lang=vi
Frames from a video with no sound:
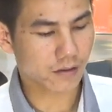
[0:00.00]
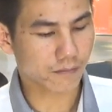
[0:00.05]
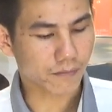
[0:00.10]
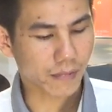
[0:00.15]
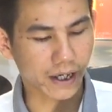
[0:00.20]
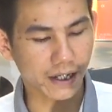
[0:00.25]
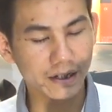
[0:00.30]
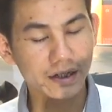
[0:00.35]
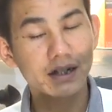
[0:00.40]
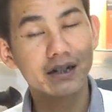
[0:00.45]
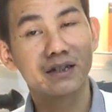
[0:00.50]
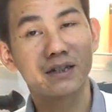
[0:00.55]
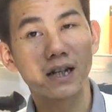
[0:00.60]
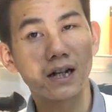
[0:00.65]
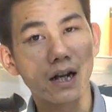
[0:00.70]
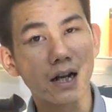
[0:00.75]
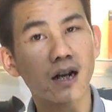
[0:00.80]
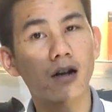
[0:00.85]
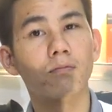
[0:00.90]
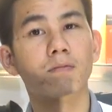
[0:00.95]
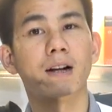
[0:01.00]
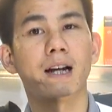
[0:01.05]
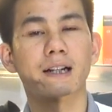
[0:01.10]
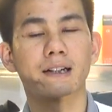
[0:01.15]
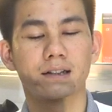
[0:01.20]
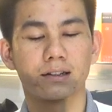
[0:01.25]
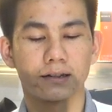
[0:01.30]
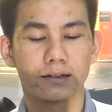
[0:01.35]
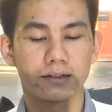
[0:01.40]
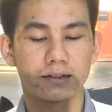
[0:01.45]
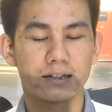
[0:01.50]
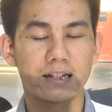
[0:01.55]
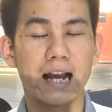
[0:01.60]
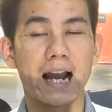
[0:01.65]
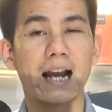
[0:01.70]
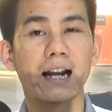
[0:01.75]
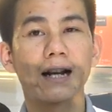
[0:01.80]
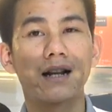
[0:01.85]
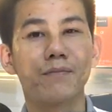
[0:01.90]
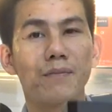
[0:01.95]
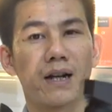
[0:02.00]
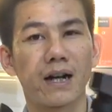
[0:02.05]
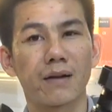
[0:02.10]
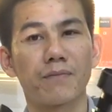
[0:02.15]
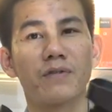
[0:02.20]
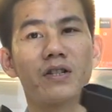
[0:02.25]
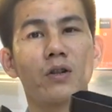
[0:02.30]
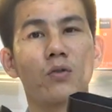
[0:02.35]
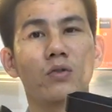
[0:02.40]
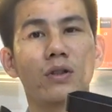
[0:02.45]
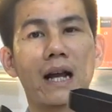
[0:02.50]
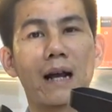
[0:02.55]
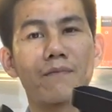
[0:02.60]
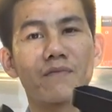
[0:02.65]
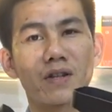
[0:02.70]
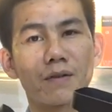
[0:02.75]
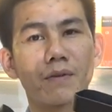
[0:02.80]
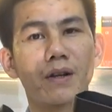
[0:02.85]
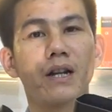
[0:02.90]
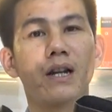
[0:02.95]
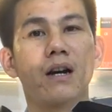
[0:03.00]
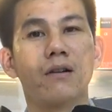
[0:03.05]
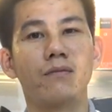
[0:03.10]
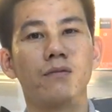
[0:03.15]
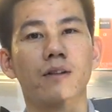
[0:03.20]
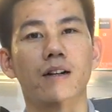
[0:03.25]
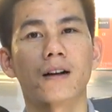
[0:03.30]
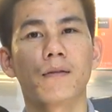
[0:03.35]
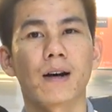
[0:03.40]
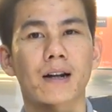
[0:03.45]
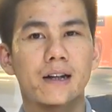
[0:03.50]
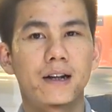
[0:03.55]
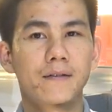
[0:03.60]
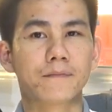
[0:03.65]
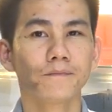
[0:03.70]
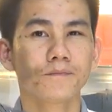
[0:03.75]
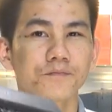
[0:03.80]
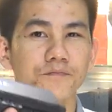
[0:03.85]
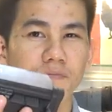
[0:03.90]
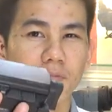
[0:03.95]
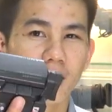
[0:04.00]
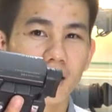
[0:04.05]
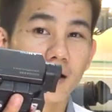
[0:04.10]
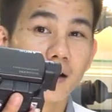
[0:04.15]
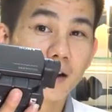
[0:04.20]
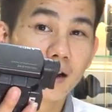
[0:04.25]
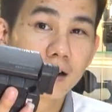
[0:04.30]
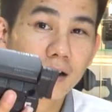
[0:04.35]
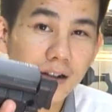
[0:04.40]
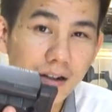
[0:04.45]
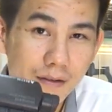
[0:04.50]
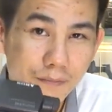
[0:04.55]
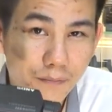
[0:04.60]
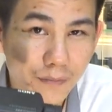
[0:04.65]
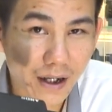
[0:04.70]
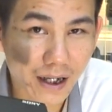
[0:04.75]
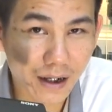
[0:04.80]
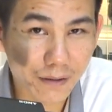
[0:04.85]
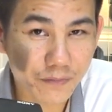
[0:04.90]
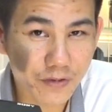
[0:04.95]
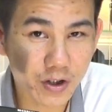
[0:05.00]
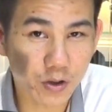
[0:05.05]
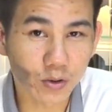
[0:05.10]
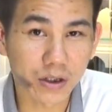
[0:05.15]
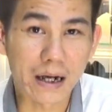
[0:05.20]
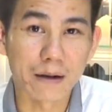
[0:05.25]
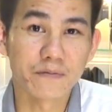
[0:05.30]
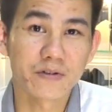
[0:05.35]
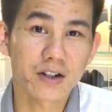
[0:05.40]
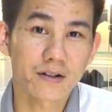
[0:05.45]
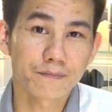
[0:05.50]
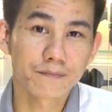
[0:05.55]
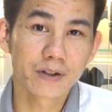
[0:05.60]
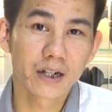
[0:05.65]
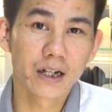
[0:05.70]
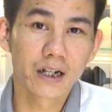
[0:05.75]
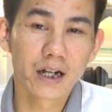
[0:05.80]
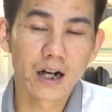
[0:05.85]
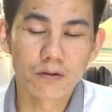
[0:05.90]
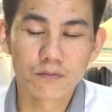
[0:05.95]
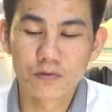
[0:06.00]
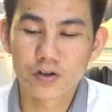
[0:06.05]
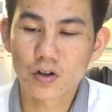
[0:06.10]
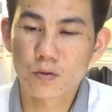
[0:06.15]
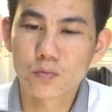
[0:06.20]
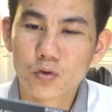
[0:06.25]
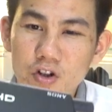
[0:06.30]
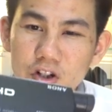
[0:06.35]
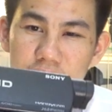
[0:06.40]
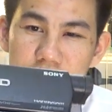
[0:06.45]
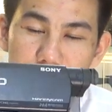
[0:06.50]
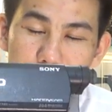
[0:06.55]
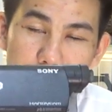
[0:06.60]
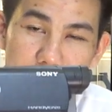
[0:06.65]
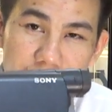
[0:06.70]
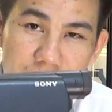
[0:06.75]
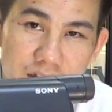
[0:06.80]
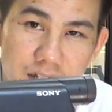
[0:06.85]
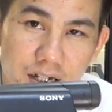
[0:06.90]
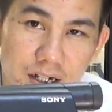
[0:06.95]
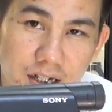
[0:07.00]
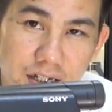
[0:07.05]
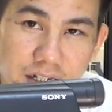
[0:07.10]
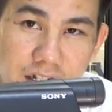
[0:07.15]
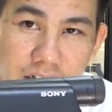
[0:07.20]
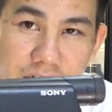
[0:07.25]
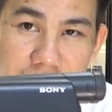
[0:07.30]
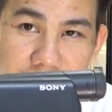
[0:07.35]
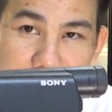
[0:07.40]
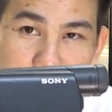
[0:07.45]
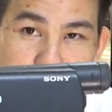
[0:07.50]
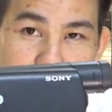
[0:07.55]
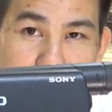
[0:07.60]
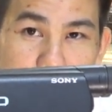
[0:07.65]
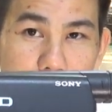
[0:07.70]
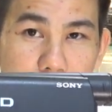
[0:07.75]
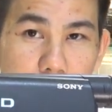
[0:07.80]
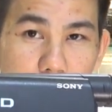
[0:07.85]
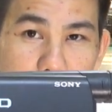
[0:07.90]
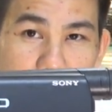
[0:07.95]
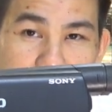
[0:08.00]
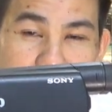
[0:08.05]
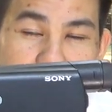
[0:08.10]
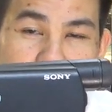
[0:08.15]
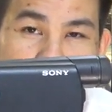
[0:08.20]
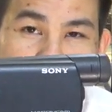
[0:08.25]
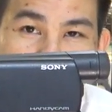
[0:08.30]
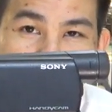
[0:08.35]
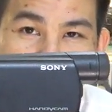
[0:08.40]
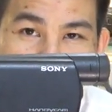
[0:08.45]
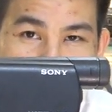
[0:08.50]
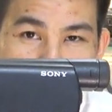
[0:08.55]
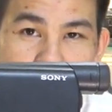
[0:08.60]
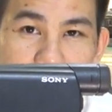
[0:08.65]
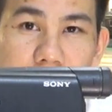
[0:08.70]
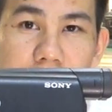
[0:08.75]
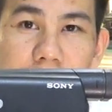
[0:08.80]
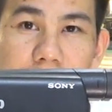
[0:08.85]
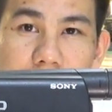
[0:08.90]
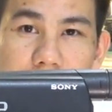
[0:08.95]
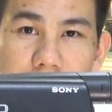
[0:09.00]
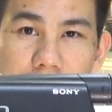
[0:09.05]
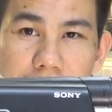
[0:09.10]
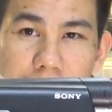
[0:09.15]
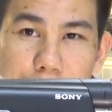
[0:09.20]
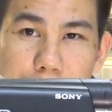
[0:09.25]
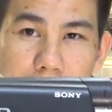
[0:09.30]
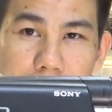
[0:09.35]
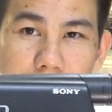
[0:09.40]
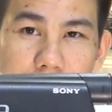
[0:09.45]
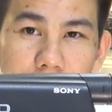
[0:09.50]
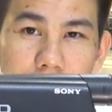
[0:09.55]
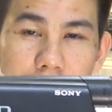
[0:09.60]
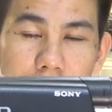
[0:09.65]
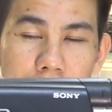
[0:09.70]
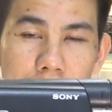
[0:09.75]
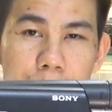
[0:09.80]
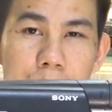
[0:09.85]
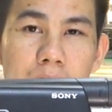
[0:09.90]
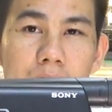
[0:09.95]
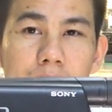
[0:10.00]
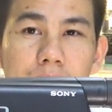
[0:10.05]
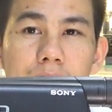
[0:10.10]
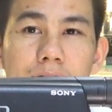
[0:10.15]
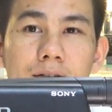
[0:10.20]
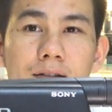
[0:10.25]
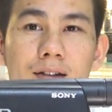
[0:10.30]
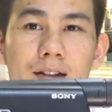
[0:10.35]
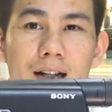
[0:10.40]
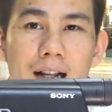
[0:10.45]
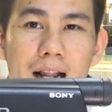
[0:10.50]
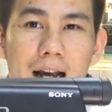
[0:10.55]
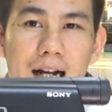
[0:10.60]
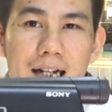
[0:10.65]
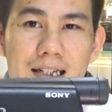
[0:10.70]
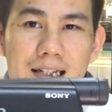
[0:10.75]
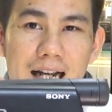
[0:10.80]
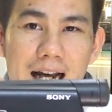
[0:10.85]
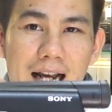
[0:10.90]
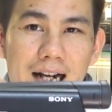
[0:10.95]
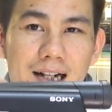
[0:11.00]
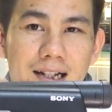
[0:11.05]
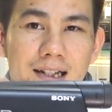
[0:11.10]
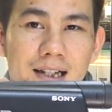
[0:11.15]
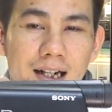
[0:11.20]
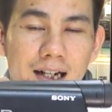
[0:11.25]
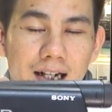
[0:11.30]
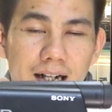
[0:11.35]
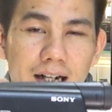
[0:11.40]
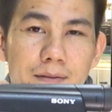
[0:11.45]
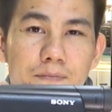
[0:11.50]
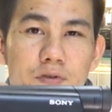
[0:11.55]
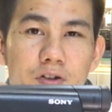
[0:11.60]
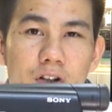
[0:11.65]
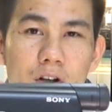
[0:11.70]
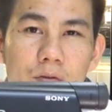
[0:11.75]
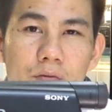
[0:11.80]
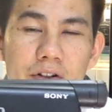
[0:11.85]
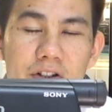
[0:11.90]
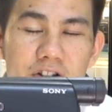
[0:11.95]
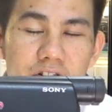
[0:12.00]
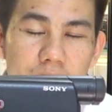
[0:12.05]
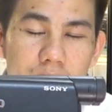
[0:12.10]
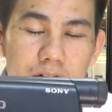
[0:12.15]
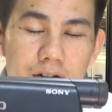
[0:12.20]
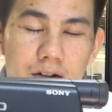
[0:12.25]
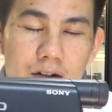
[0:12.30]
Máy thì rất là long lanh. Giá là mười lăm triệu tám trăm nghìn đồng các bạn nhé. mười lăm triệu tám trăm nghìn đồng cho một chiếc máy C X chín trăm đẹp long lanh như thế này. À, các bạn thừa biết là giá là rất êm so với trước.